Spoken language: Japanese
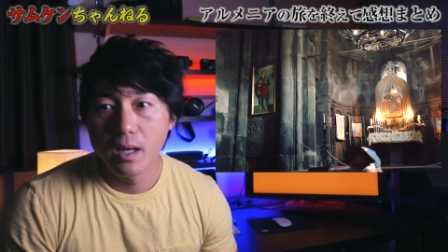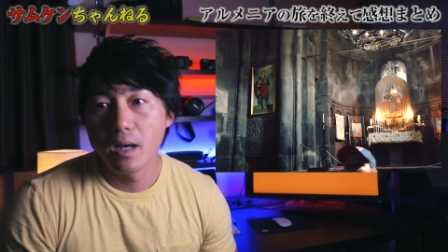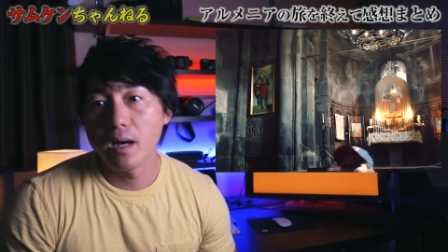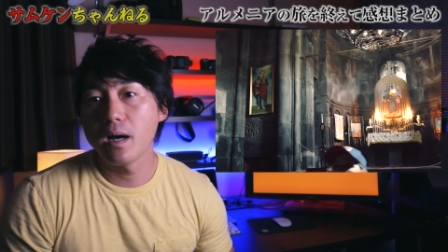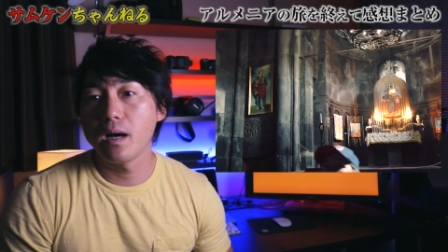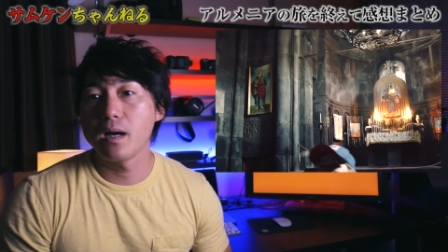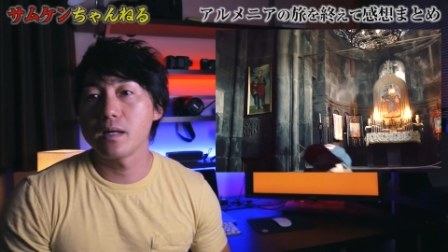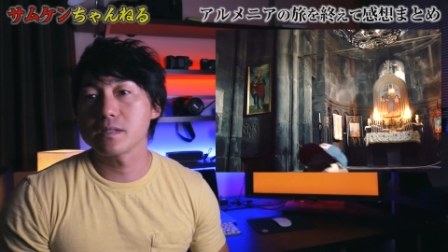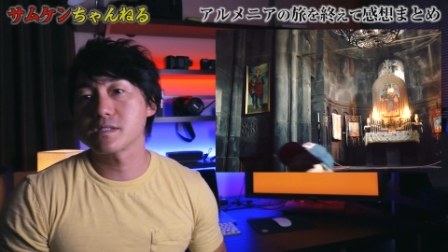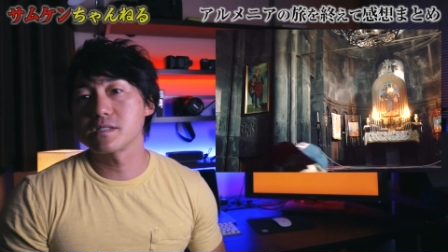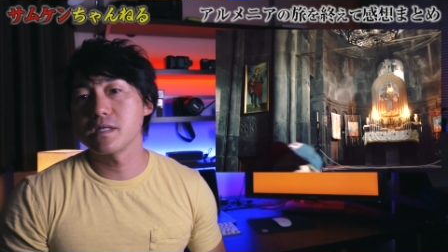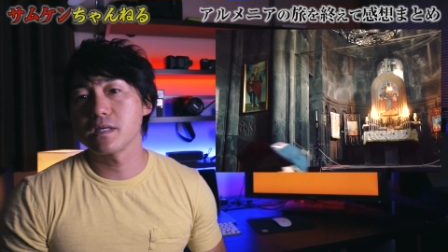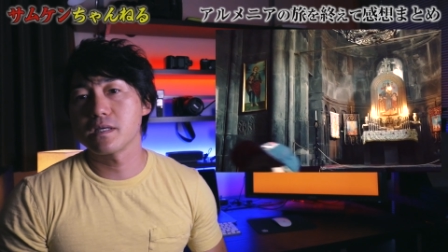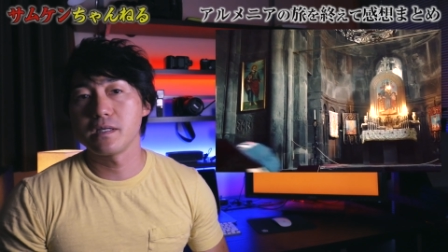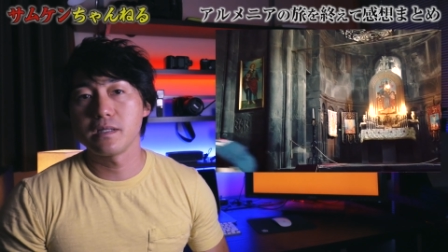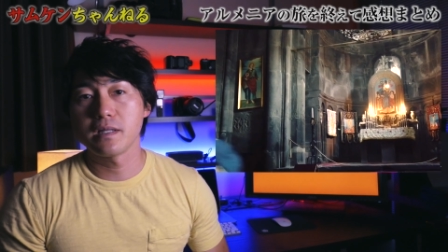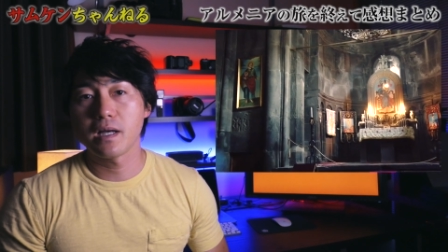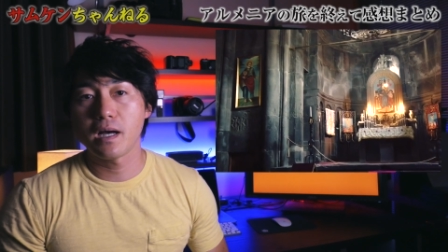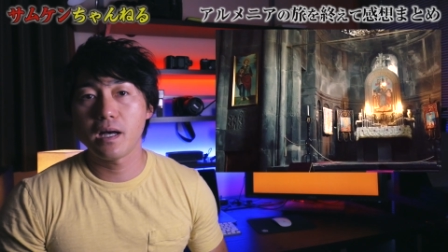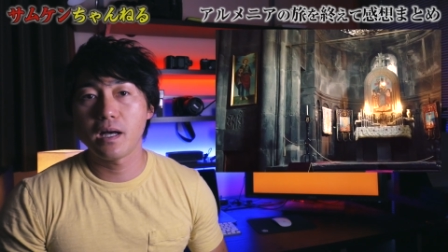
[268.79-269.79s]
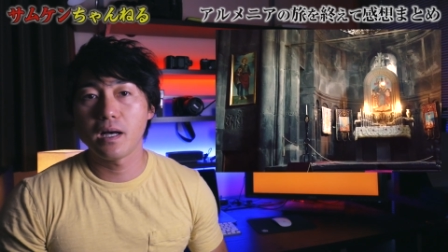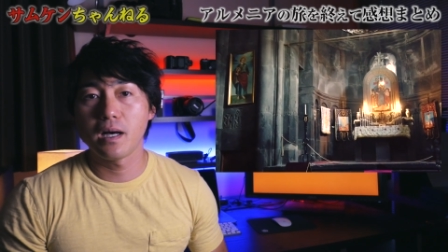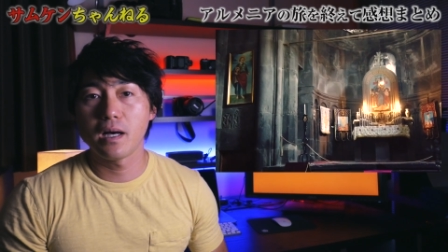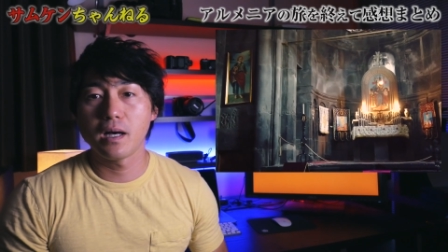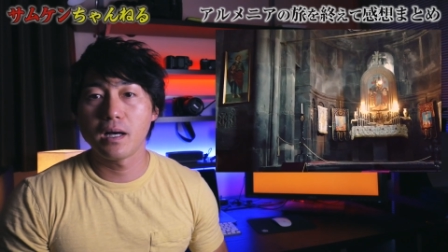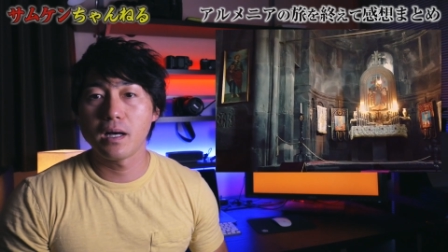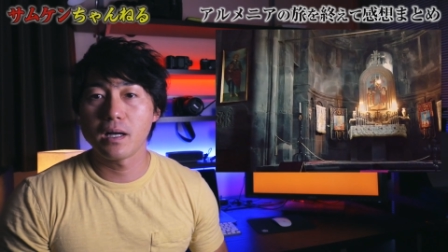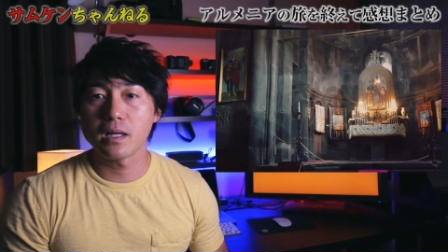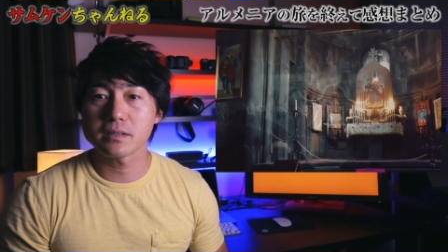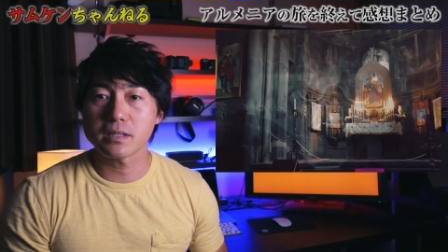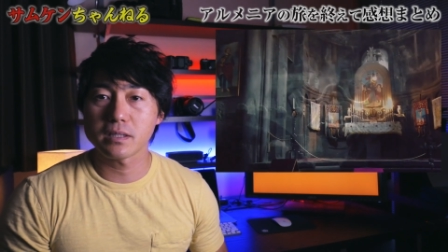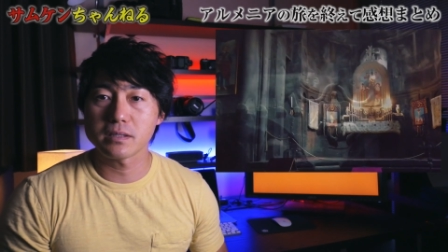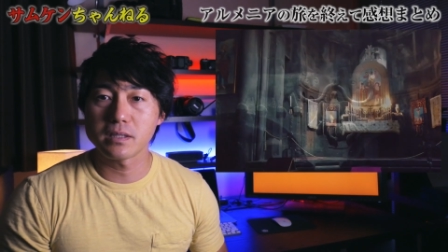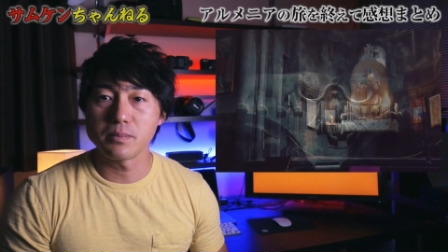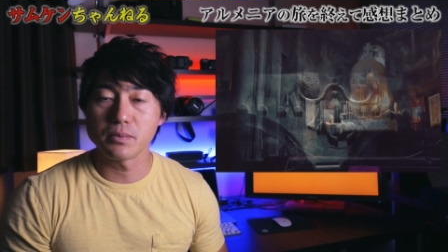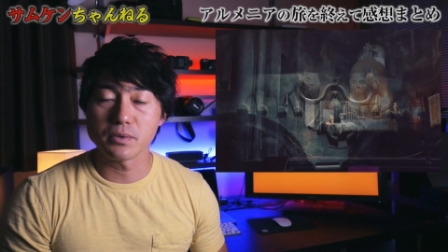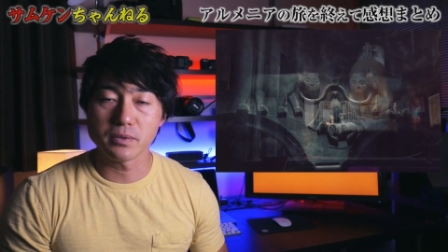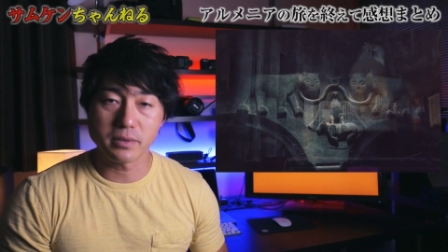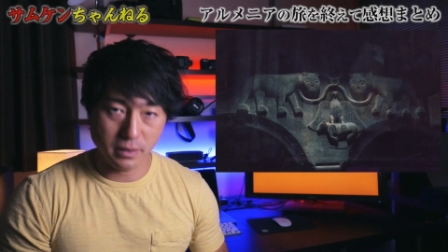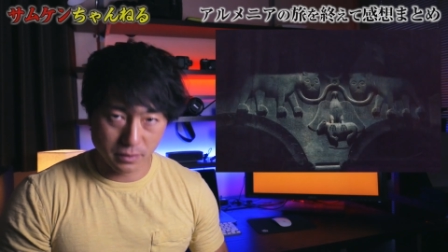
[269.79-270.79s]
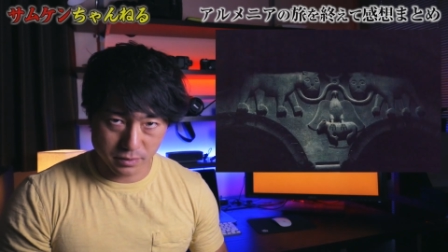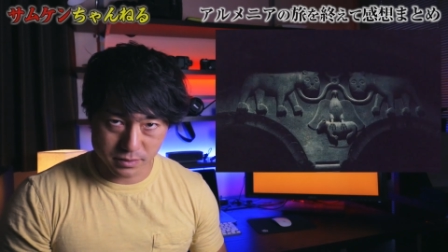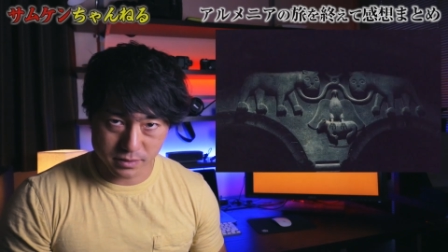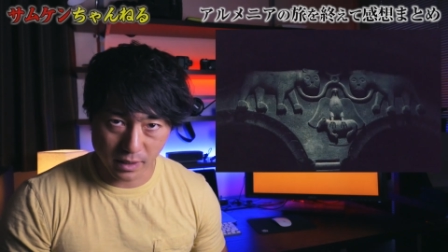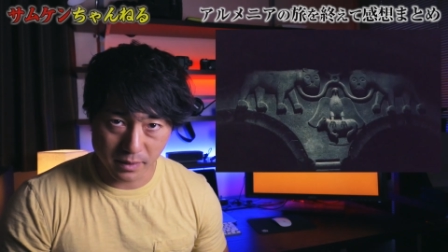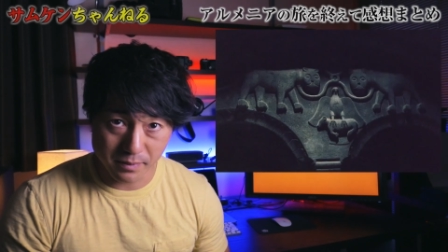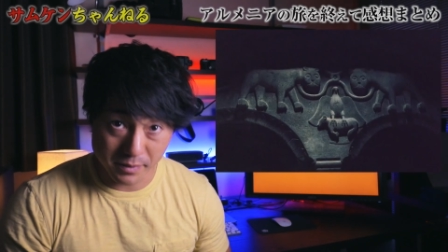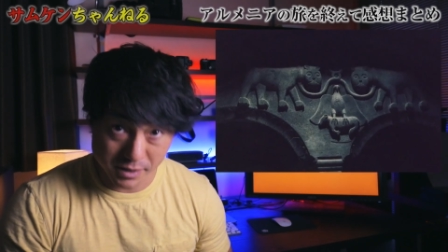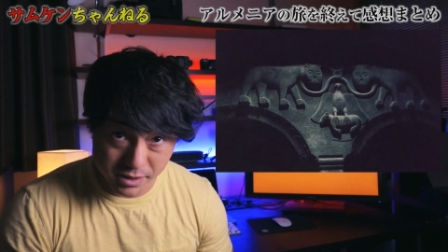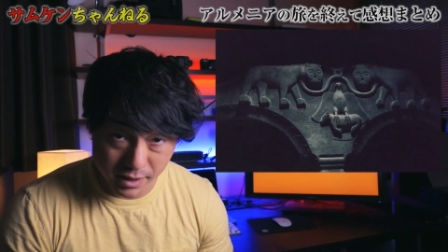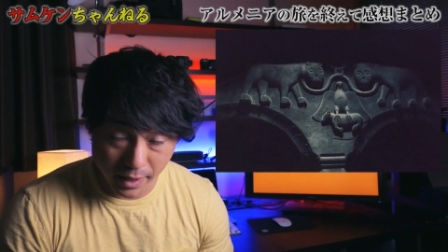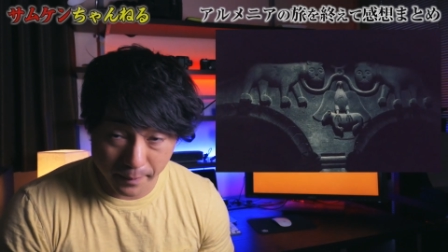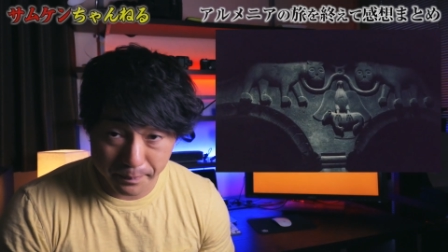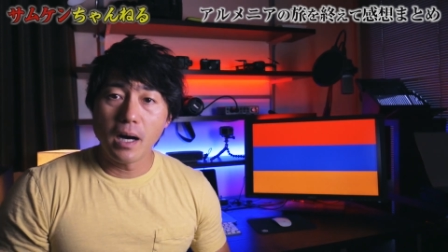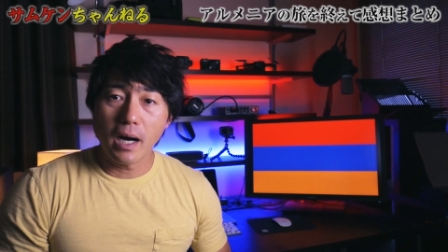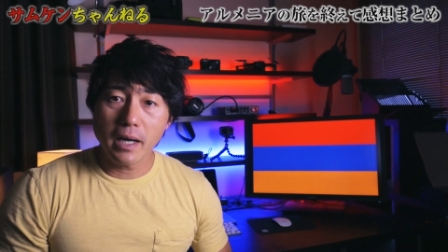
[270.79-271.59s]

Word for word: あ素敵な建物でございました。